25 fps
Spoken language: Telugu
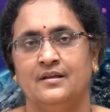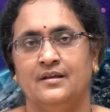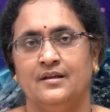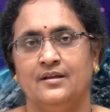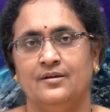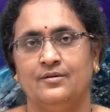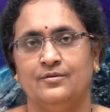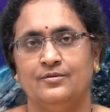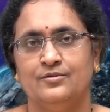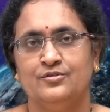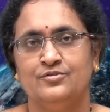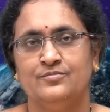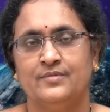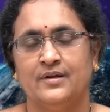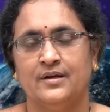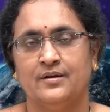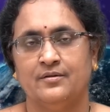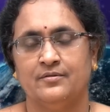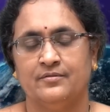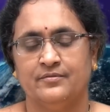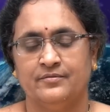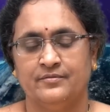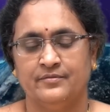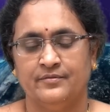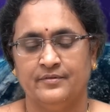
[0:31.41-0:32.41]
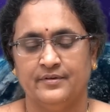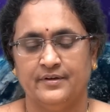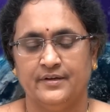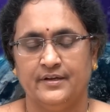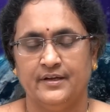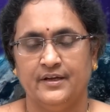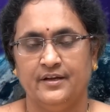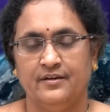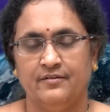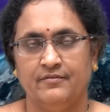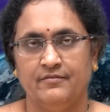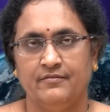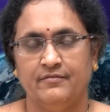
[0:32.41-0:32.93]
ఈరోజు మనం
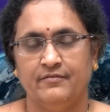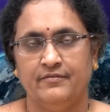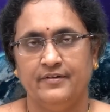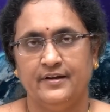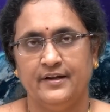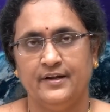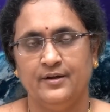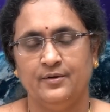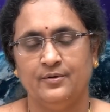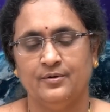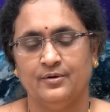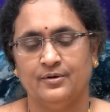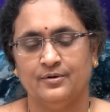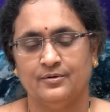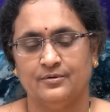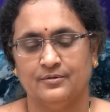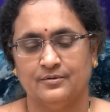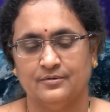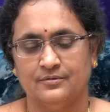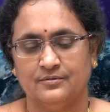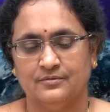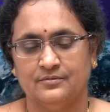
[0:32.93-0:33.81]
ఈ వీడియోలో